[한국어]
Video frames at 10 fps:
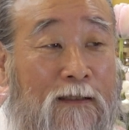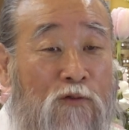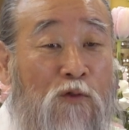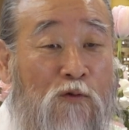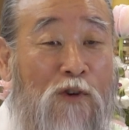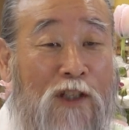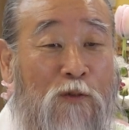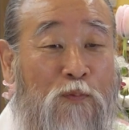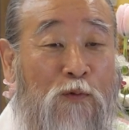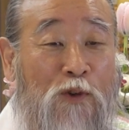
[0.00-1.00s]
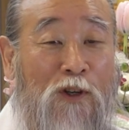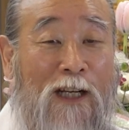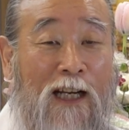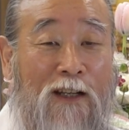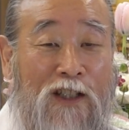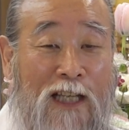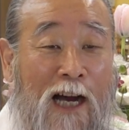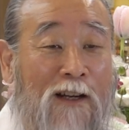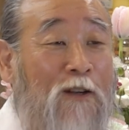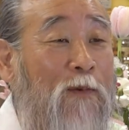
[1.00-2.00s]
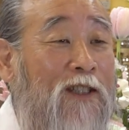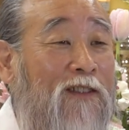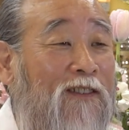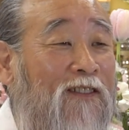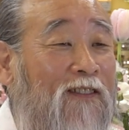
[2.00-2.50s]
중국 가서 불경을 하나 이상한 걸 봤어.